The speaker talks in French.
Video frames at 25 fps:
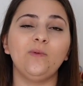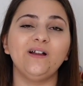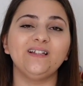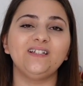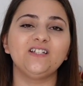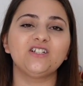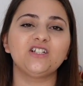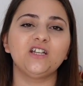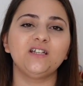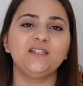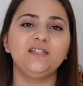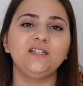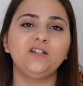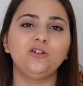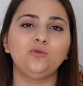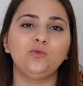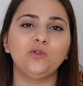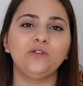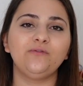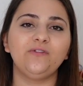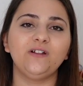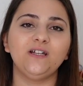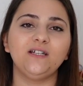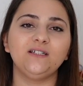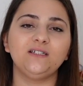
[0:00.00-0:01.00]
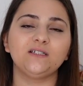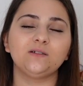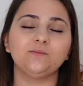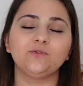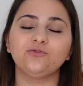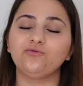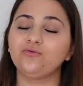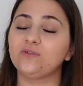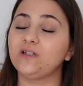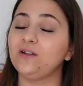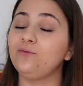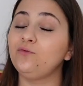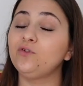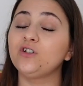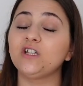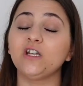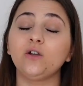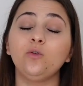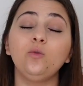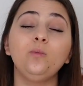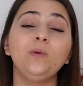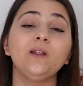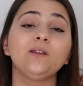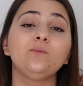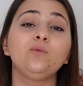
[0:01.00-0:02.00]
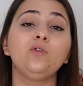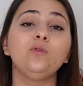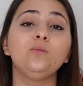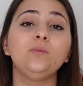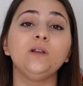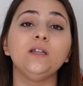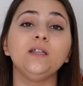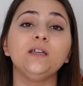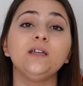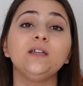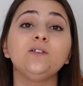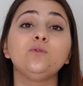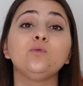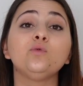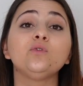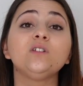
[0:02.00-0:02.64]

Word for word: On m'a déjà dit comment il fallait dire, mais je vous avoue j'ai complètement oublié.